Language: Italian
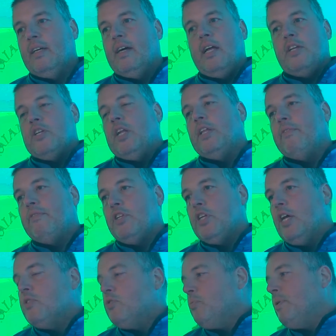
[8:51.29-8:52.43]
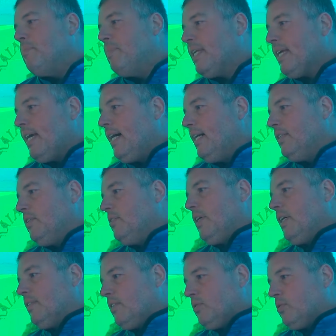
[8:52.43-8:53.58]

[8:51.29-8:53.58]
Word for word: ai celle refrigerati di supermercati o di altre